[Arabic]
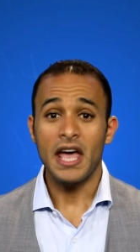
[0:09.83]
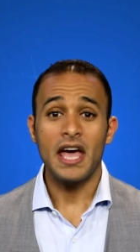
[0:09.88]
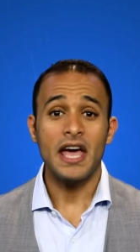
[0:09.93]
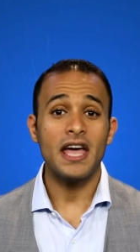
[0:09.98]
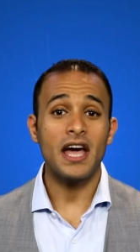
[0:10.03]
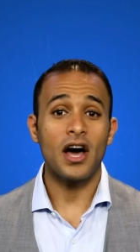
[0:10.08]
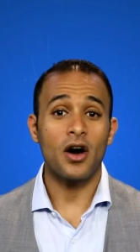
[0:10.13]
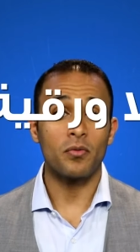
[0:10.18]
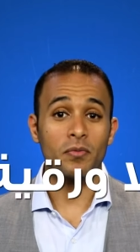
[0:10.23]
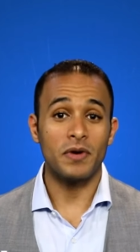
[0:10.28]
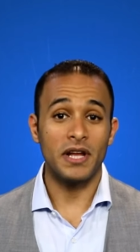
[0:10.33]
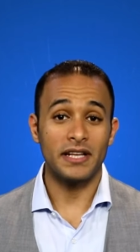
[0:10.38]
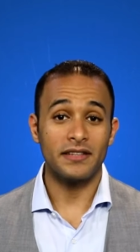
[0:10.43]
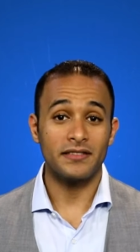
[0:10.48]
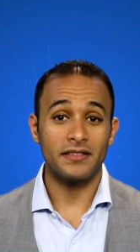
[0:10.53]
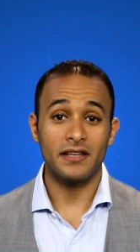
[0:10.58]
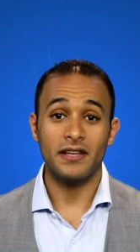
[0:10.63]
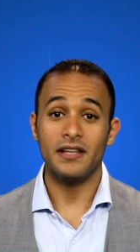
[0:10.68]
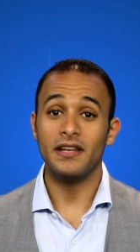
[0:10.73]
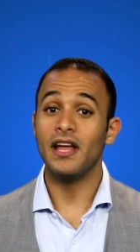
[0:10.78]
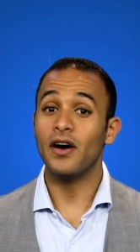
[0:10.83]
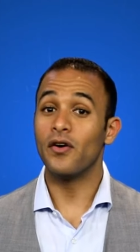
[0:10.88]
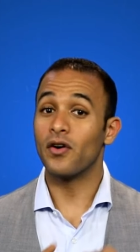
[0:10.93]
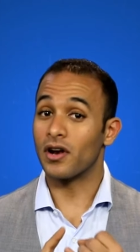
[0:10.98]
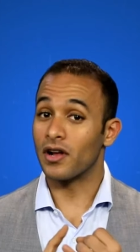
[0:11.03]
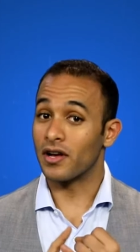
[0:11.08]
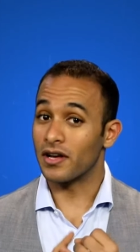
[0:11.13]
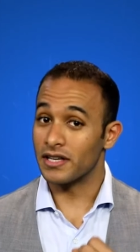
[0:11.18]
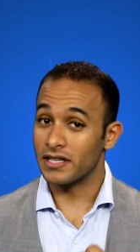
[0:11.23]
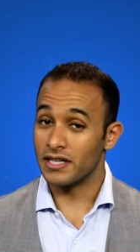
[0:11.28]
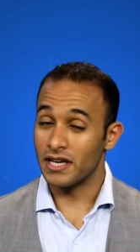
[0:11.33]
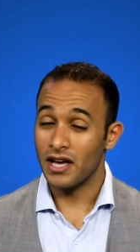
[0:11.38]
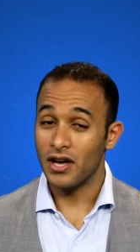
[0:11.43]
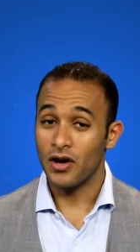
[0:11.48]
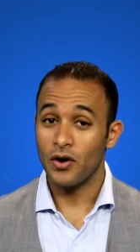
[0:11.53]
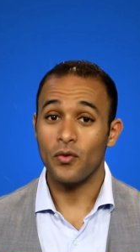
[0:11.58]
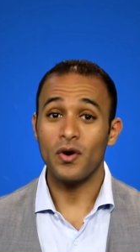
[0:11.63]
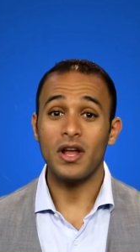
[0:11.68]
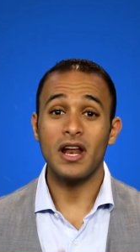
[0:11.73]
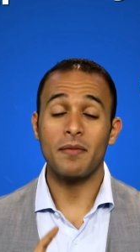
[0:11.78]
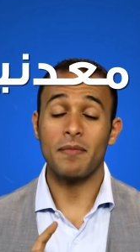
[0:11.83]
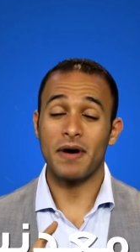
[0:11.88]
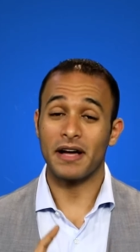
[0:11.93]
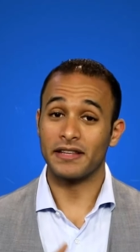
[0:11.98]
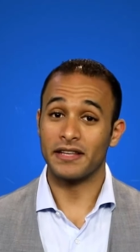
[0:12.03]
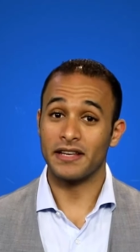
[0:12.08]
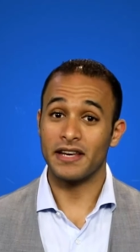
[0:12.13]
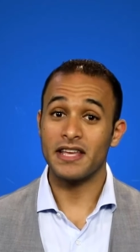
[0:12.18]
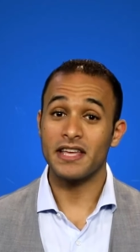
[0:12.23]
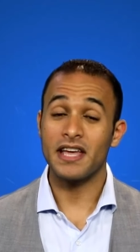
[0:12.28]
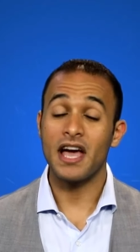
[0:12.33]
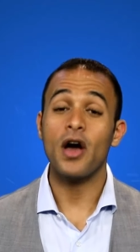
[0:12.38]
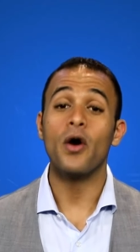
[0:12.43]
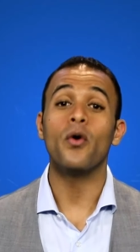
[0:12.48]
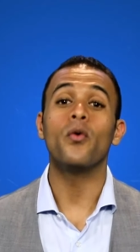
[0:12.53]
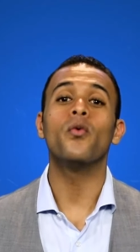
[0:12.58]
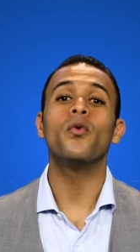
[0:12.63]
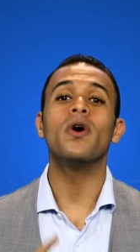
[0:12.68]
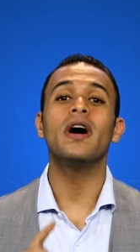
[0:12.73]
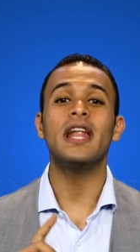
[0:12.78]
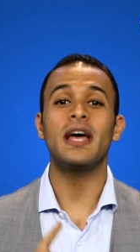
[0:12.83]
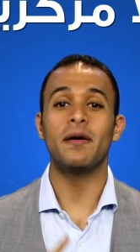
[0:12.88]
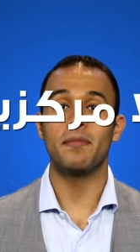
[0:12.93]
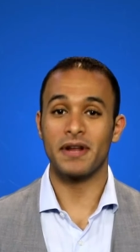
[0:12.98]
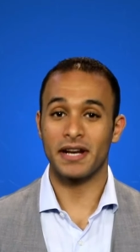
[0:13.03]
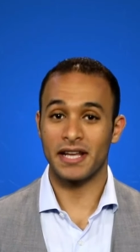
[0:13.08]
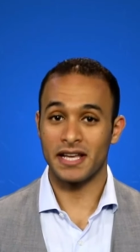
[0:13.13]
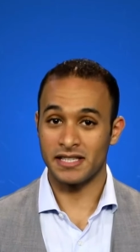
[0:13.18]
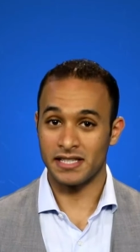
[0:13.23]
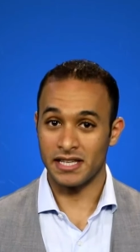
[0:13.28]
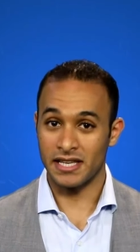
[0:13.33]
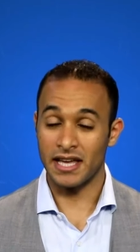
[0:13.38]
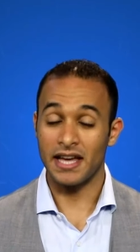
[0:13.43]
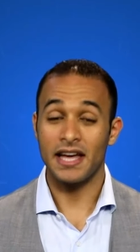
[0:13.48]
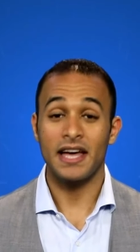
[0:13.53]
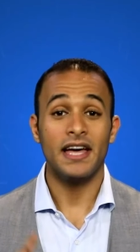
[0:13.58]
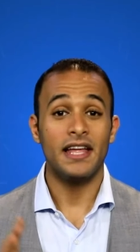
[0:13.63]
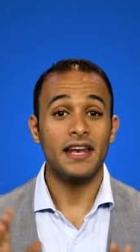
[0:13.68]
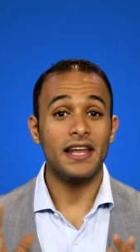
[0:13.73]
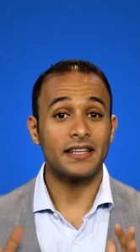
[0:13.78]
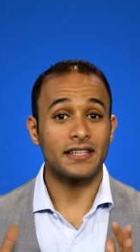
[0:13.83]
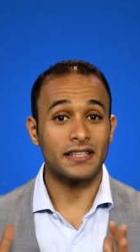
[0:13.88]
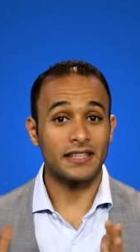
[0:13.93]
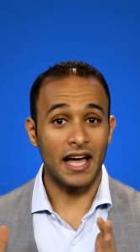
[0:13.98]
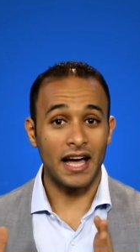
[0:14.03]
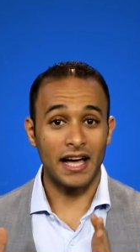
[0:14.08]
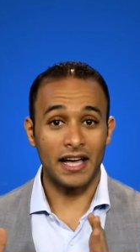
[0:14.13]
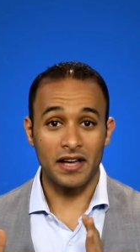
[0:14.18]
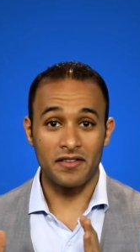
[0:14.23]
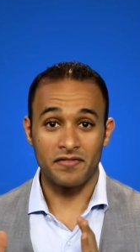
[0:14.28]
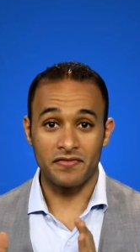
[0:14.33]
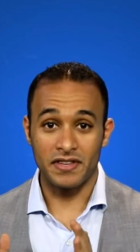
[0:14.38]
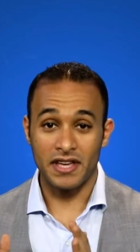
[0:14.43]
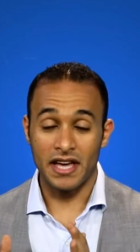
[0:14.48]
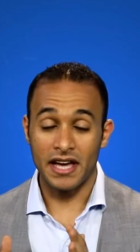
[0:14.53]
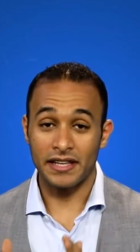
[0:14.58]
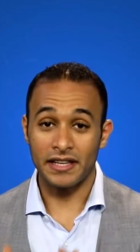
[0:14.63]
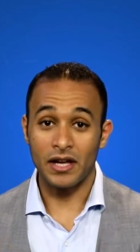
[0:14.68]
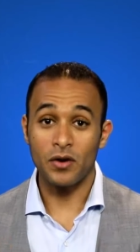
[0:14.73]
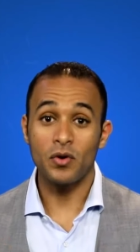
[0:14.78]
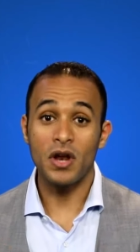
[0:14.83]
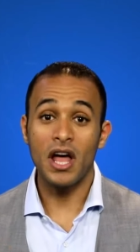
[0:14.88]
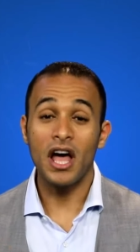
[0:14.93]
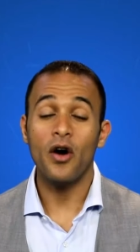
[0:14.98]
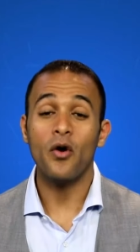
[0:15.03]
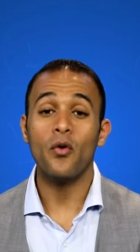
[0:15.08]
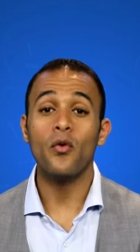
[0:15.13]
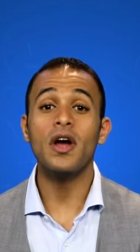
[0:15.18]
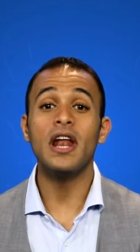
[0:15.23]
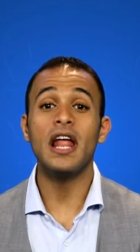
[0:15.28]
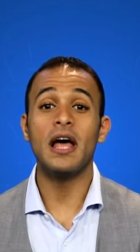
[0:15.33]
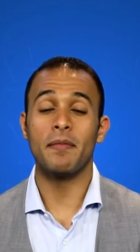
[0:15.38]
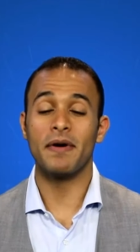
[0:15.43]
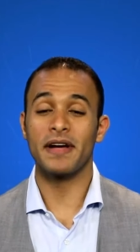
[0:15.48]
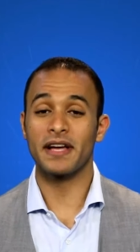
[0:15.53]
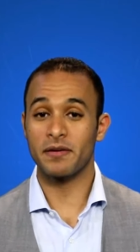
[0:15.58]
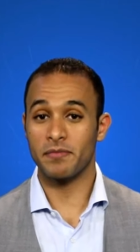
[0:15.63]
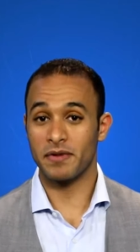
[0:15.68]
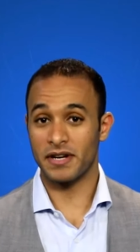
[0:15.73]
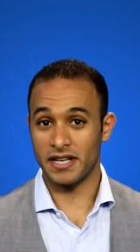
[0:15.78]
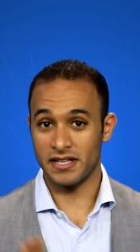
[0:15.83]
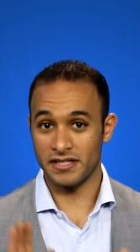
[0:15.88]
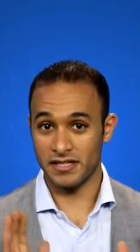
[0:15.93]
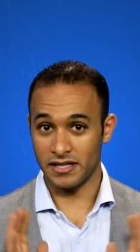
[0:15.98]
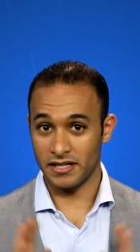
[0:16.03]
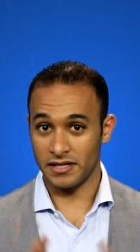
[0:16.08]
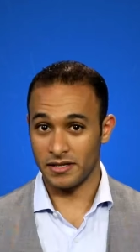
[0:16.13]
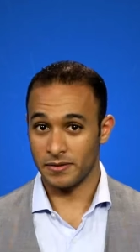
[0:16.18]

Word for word: هي عملات لا ورقية ولا معدنية ولا مركزية، لا تتحكم فيها دولة ولا بنك مركزي.